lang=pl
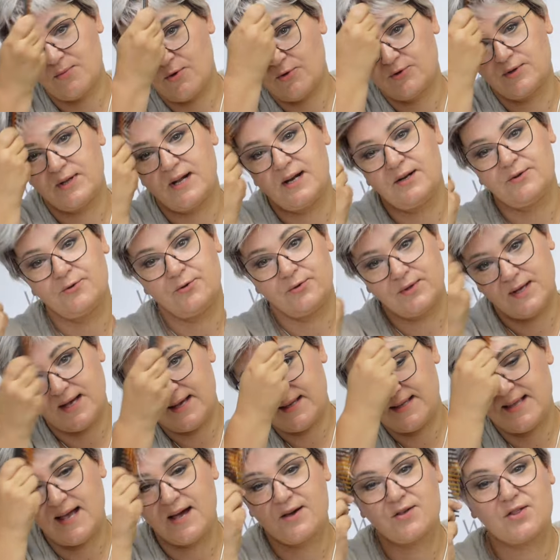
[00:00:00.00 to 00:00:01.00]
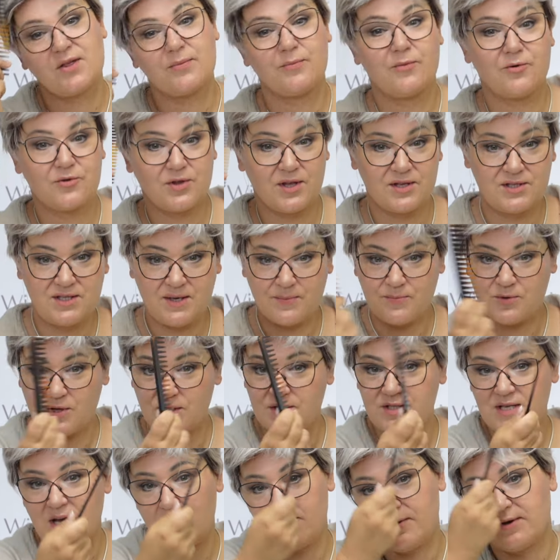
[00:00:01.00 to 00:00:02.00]
model, tutaj także możecie
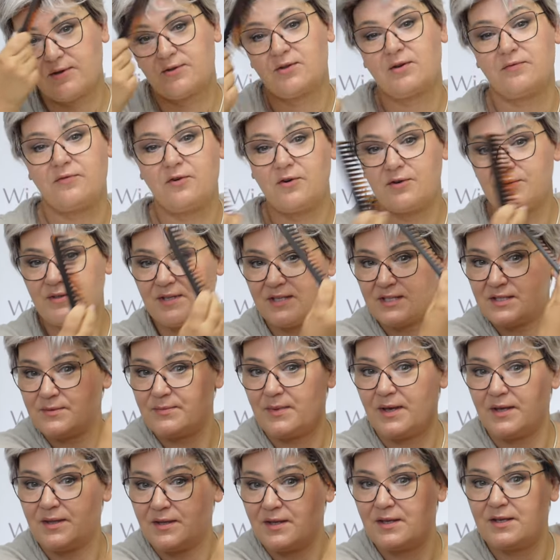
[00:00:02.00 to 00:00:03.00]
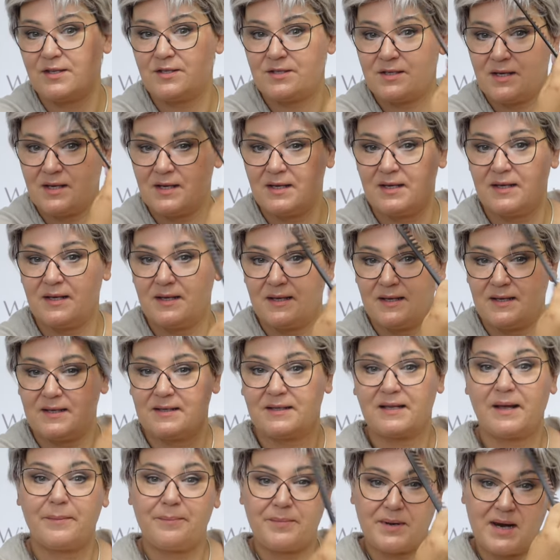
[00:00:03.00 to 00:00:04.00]
przedziałek dowolnie zmienić
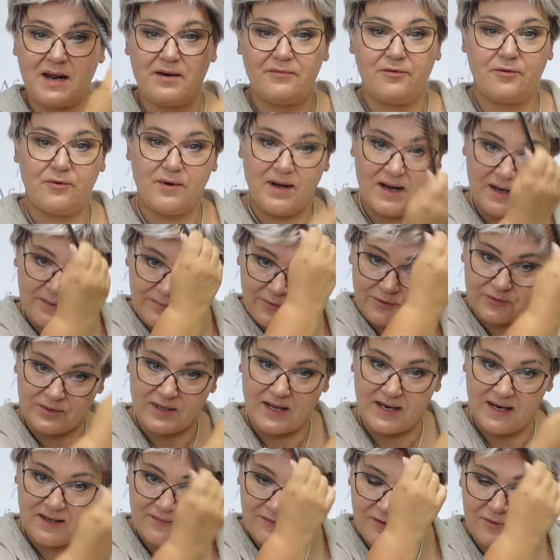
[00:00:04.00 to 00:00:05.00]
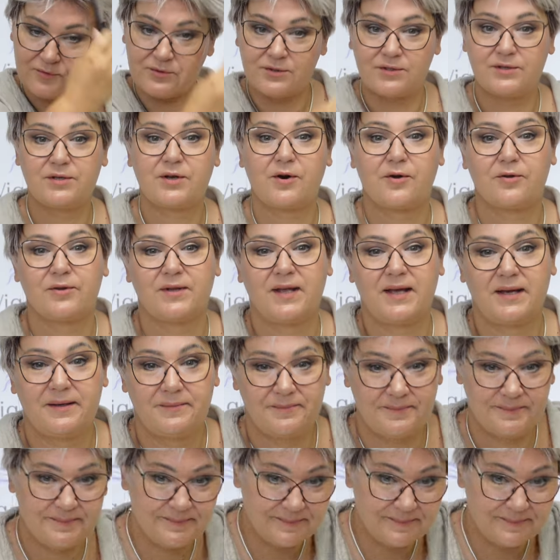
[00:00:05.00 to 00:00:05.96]
na prawą albo na lewą stronę.